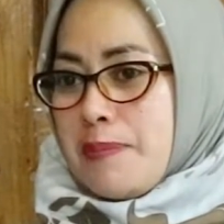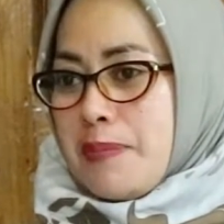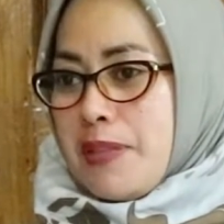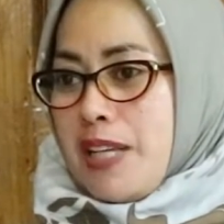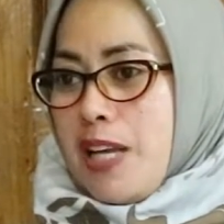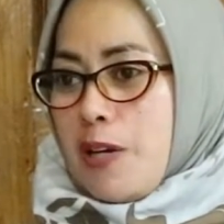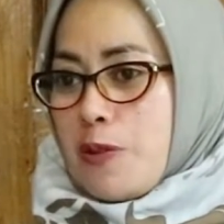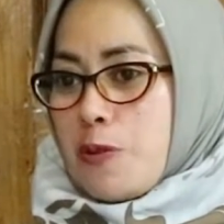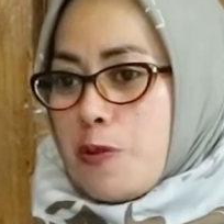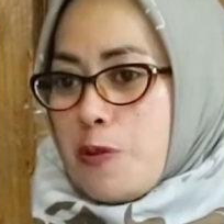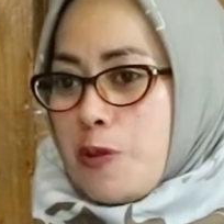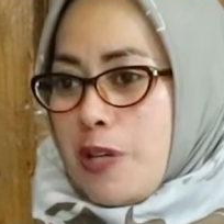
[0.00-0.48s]

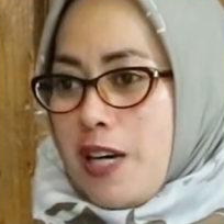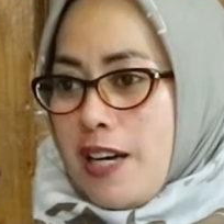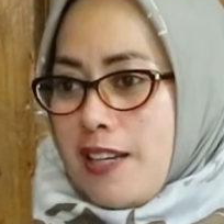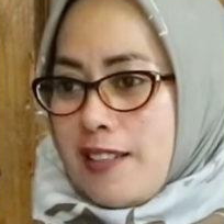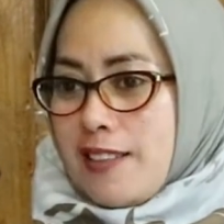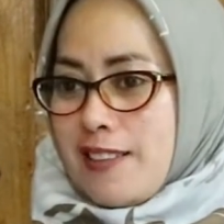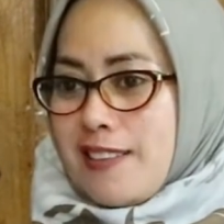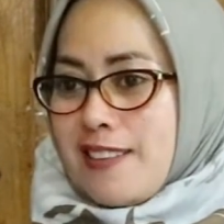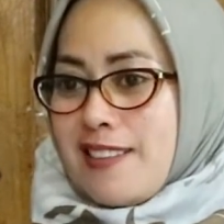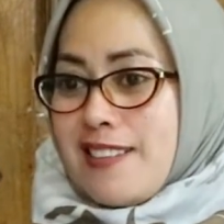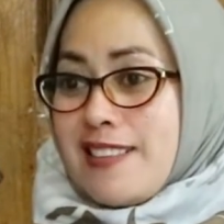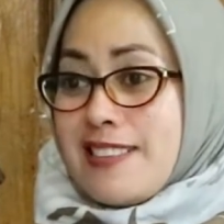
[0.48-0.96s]

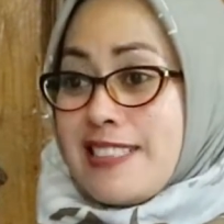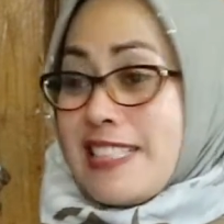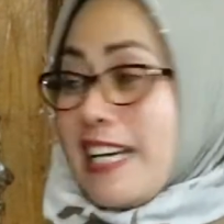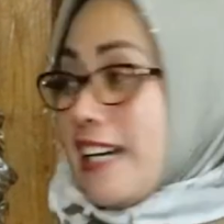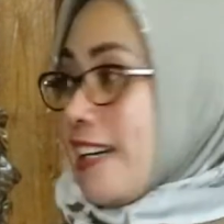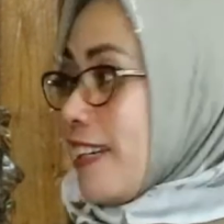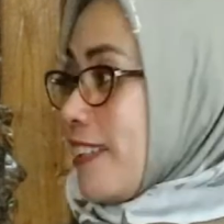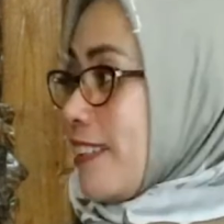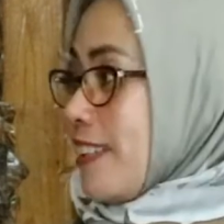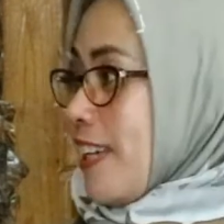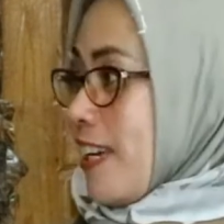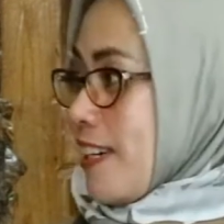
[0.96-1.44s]
melakukan
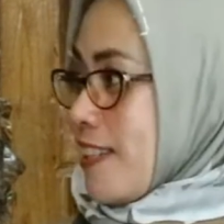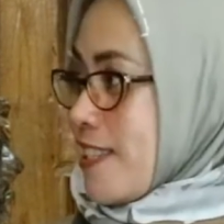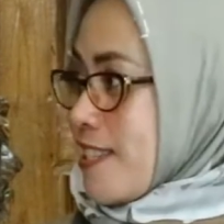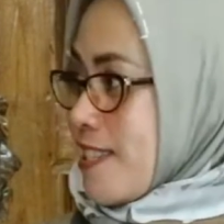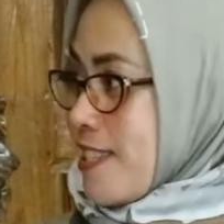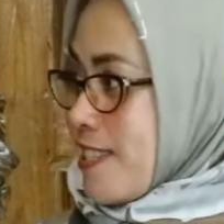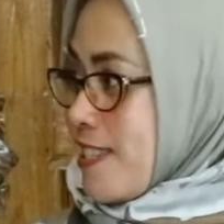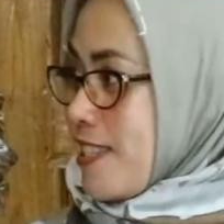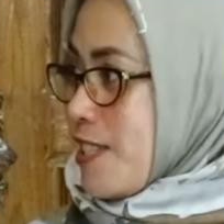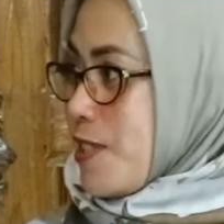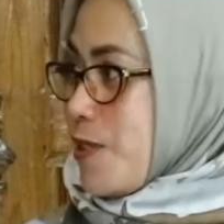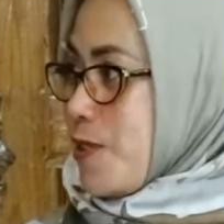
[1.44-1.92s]
jangan
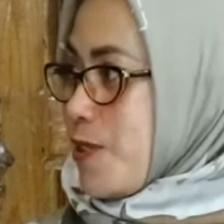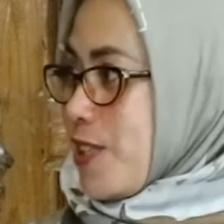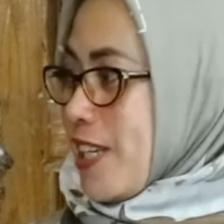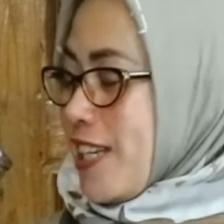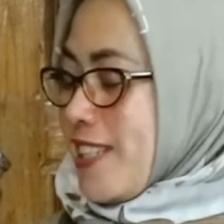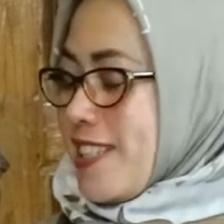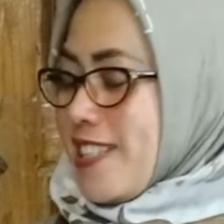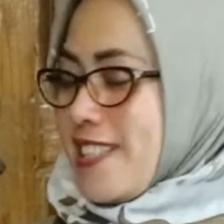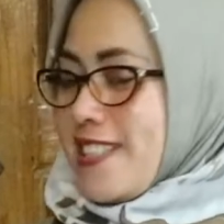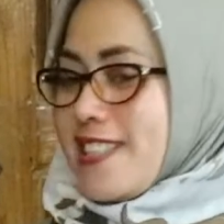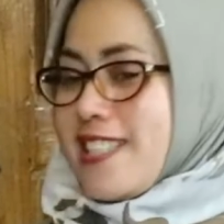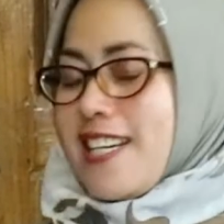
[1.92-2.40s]
gengsi, jangan gitu,
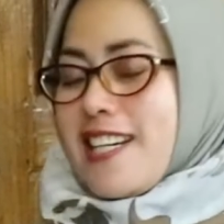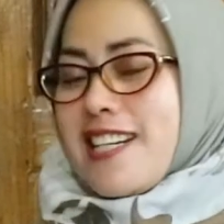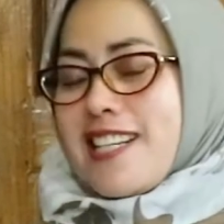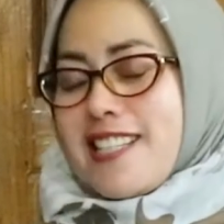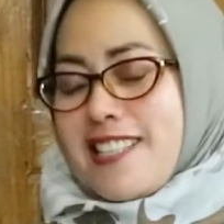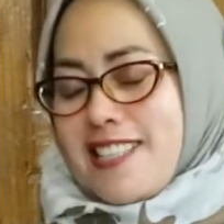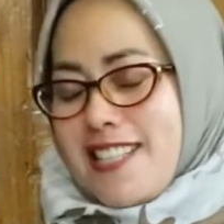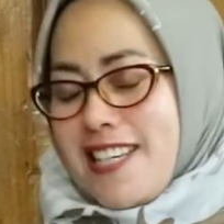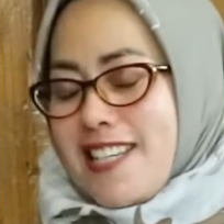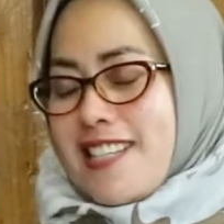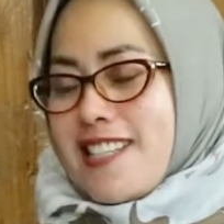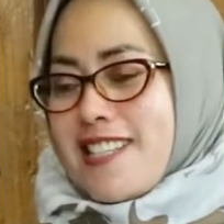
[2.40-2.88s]
gengsi,
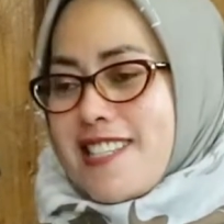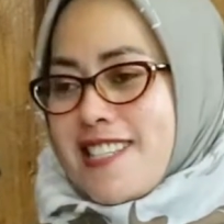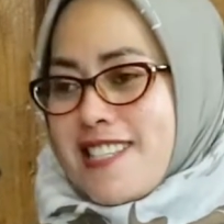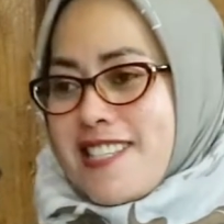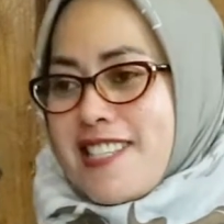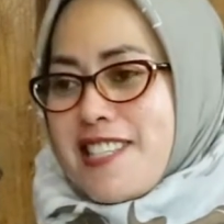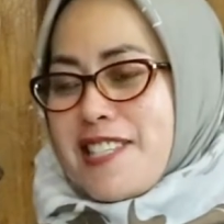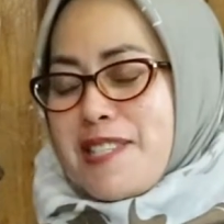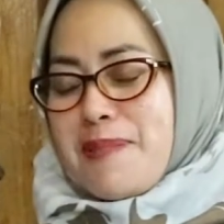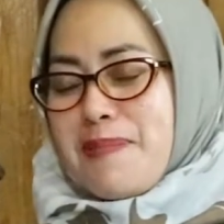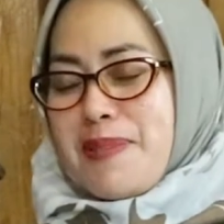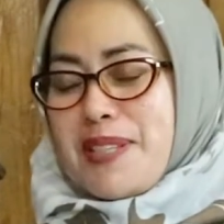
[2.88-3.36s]
jangan ya.
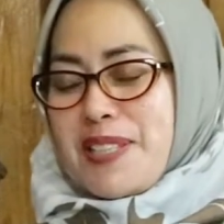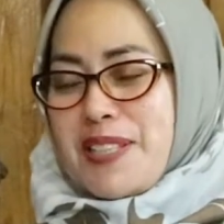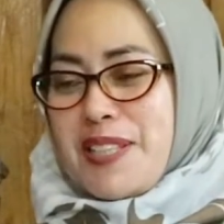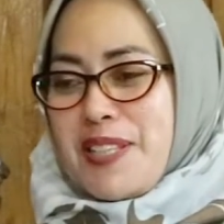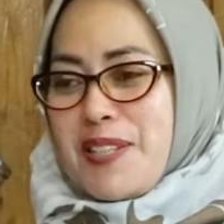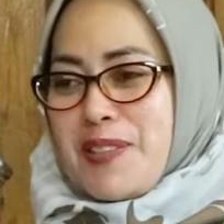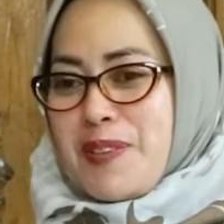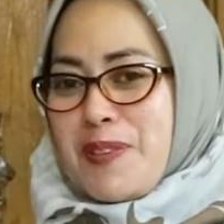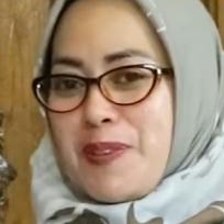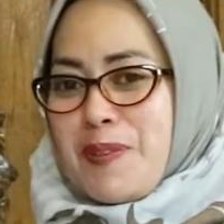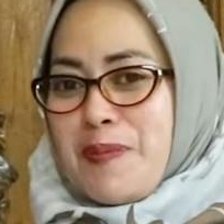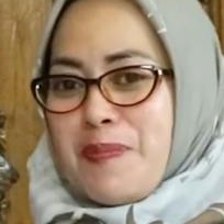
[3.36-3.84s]
gengsi ya. hmm, seperti
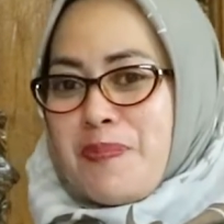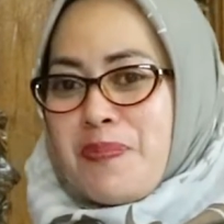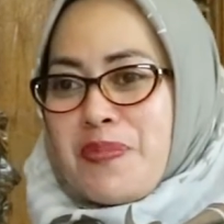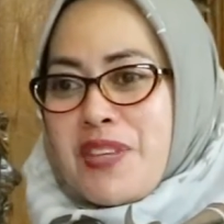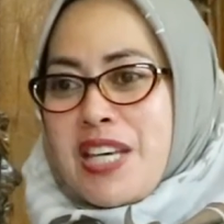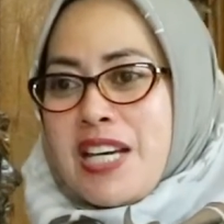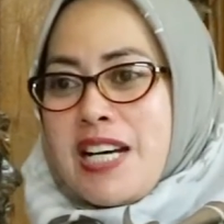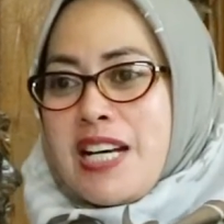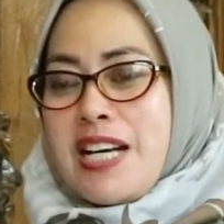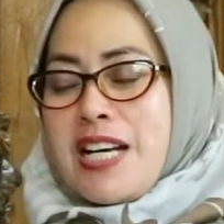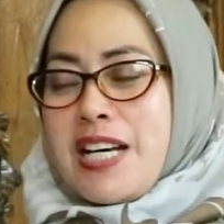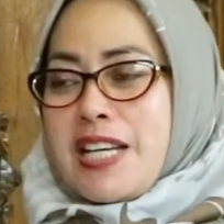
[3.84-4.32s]
gengsi. itu.
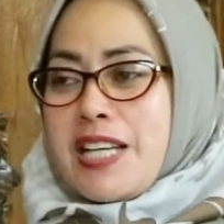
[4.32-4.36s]
Ya.